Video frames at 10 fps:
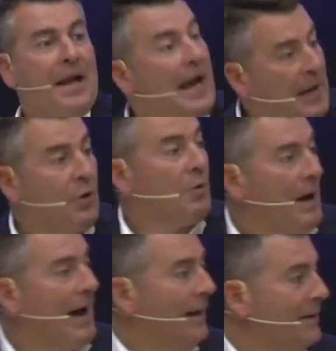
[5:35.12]
È
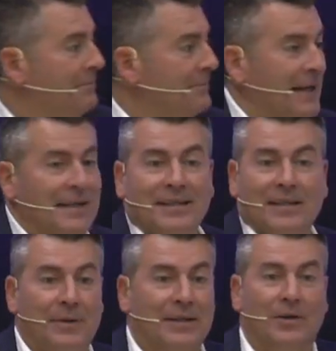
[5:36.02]
normale, è
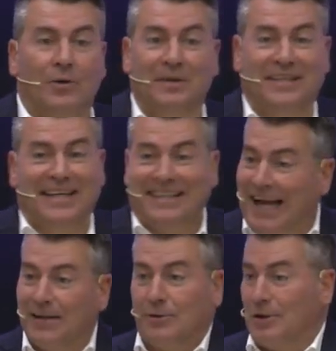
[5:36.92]
esattamente come se
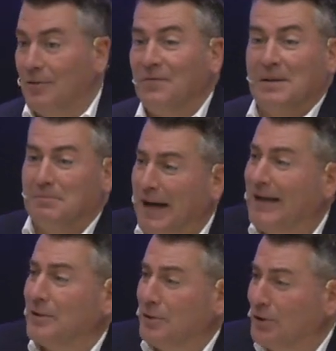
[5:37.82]
tanto che non vai in
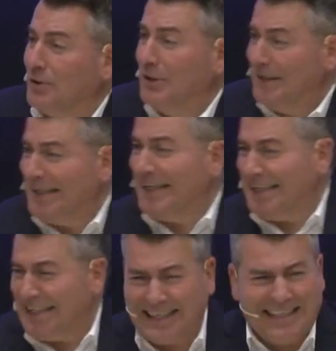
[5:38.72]
bagno e,
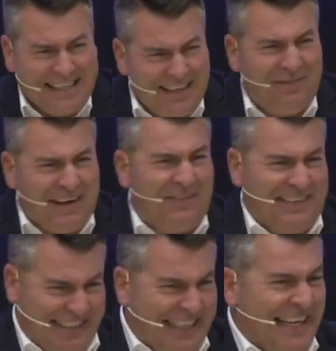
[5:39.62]
e, e fai
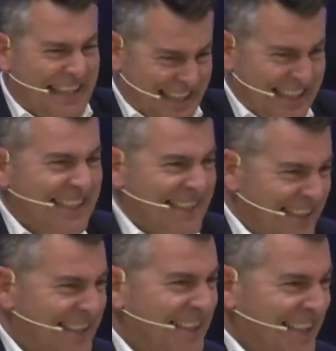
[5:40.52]
fatica
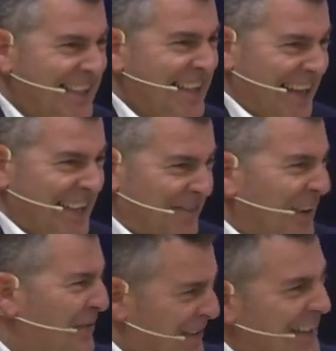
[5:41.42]

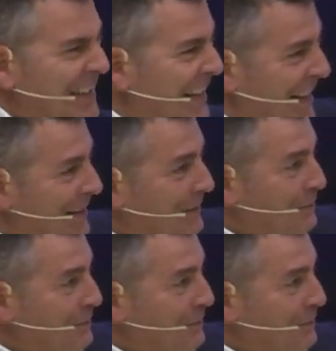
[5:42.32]
fai fatica.